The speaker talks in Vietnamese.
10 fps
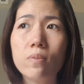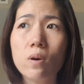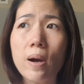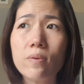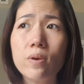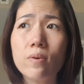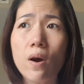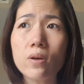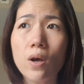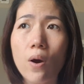có bao nhiêu
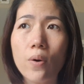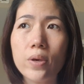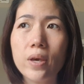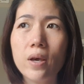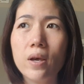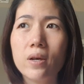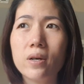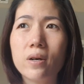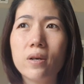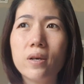đó thôi
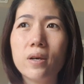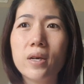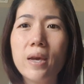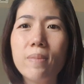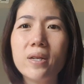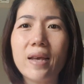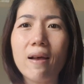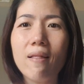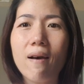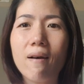rồi khi mình
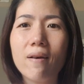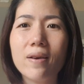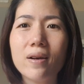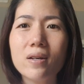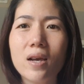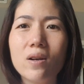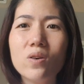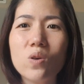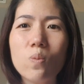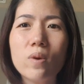trả lời á, thì
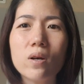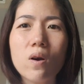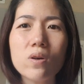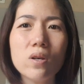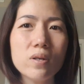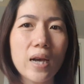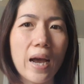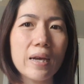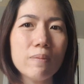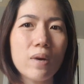nói chung là có những
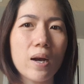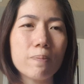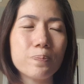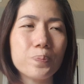cái mà